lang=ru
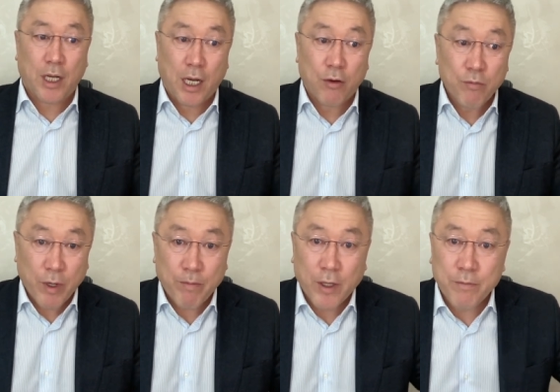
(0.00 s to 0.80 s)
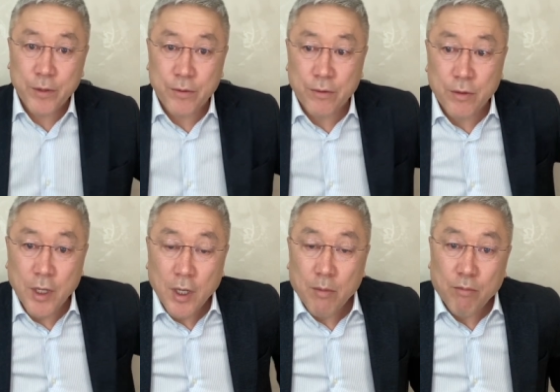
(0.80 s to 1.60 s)
а он попал в беду.
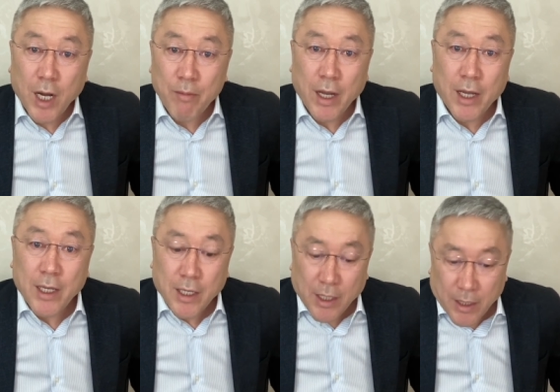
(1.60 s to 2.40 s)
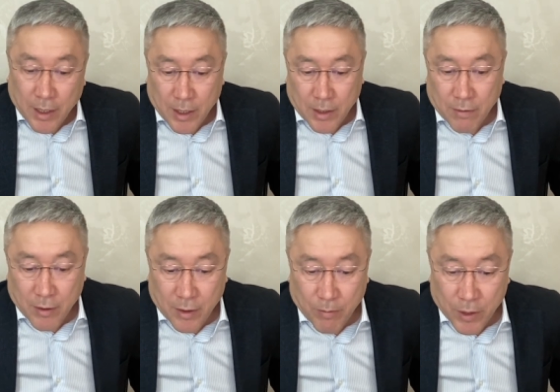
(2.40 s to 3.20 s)
Мама э,
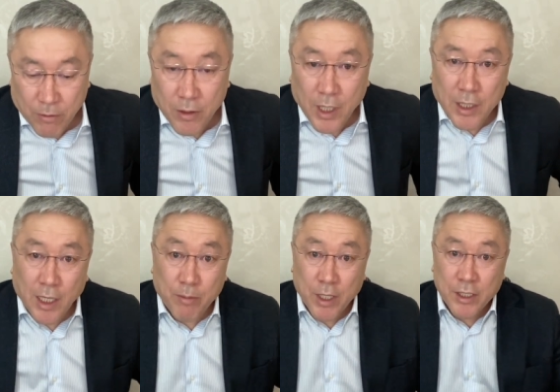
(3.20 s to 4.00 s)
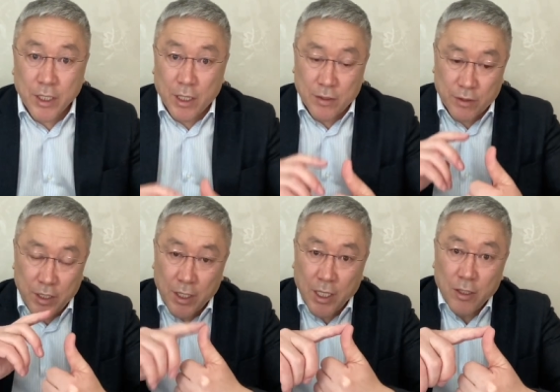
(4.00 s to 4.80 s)
этого Маргулана обращалась в
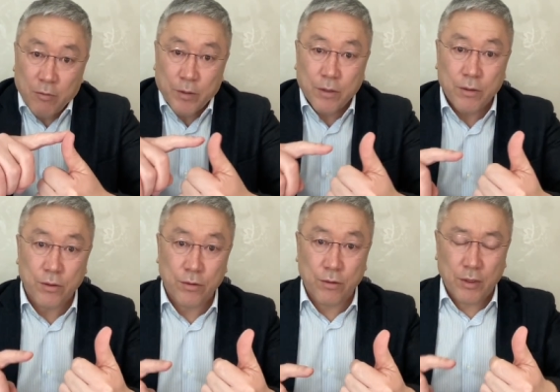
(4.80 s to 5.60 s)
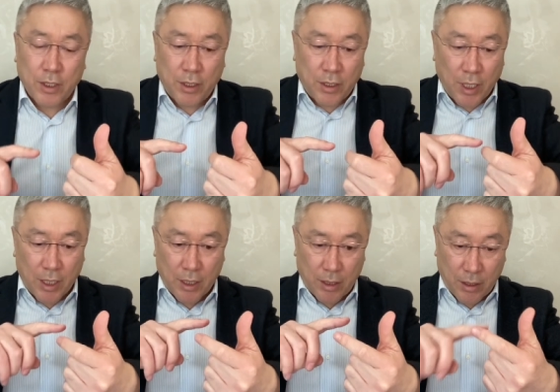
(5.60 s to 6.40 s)
Генеральную прокуратуру
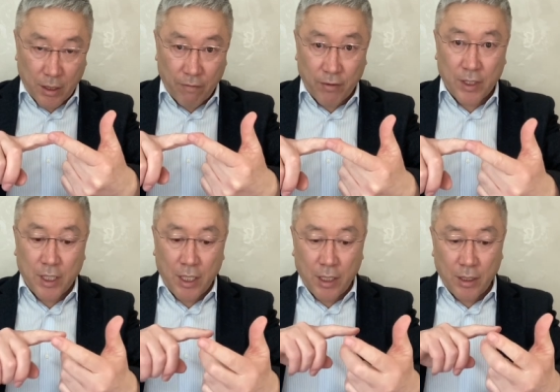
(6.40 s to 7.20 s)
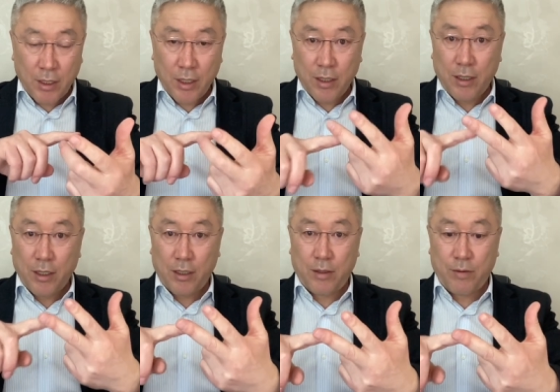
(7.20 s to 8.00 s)
Казахстана, МВД,
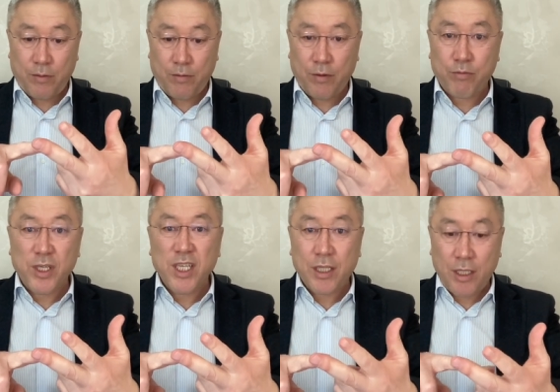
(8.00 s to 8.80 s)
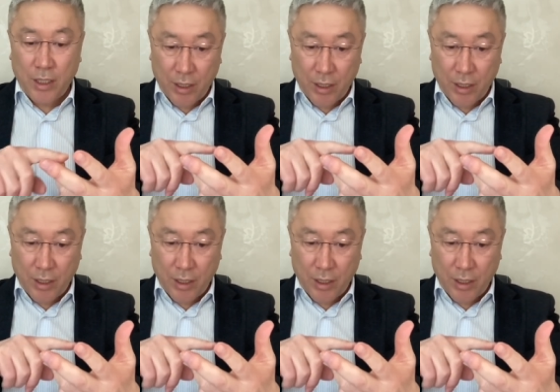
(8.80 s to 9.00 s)
э, МИД,